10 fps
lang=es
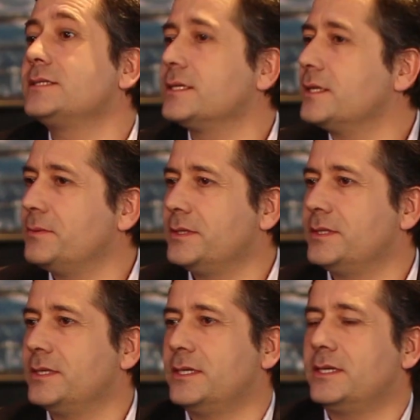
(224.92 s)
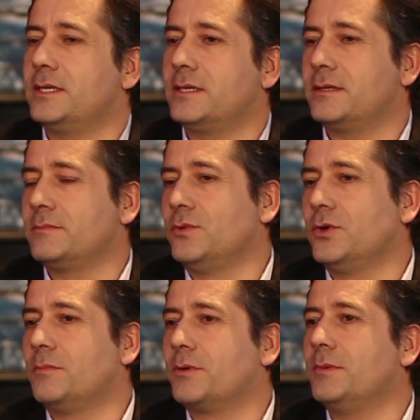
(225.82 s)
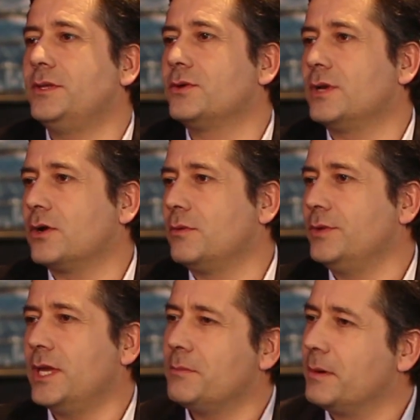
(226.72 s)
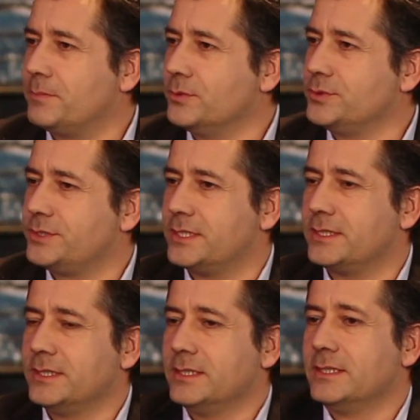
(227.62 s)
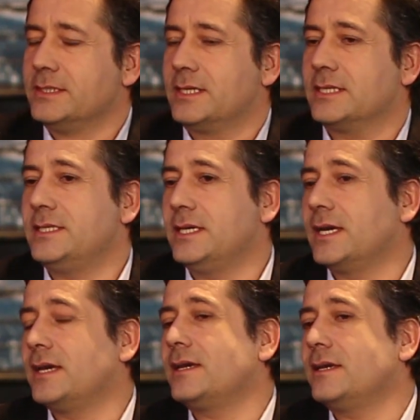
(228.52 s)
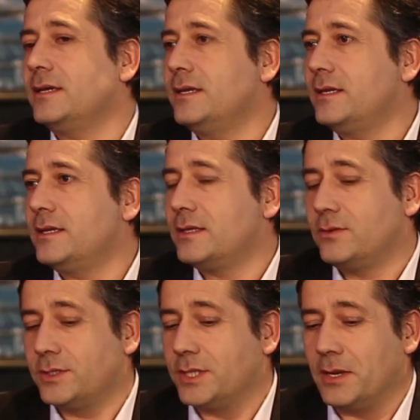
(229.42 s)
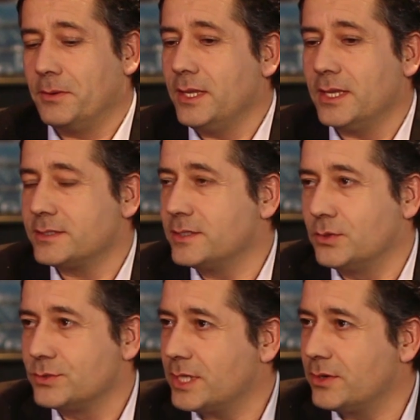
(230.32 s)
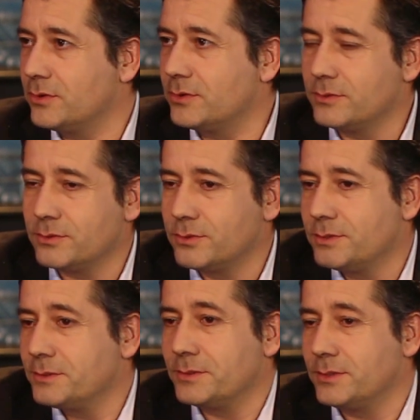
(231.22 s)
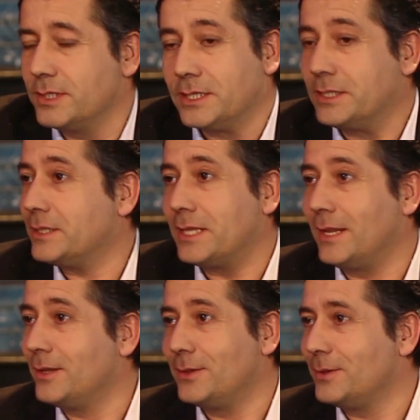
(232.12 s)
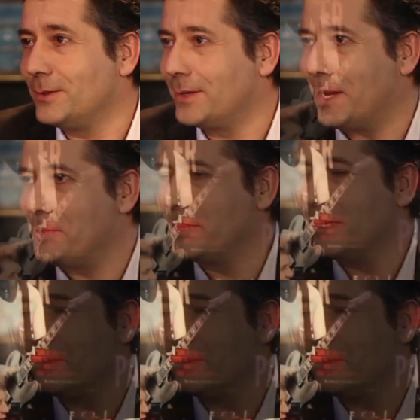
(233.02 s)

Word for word: Exactamente, eh, muy comprometido con las comunidades mapuches. Así que eh, nuestras vidas se cruzaron con, este tal Jaime de